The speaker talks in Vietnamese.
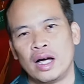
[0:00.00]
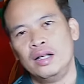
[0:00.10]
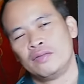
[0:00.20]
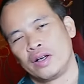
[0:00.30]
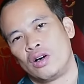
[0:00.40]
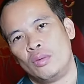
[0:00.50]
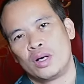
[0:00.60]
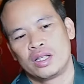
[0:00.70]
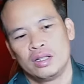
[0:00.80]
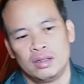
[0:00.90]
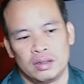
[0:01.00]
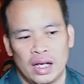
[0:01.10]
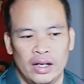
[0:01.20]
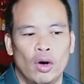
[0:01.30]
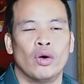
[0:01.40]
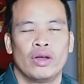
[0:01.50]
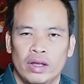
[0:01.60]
cần phải có một cái sự thay đổi.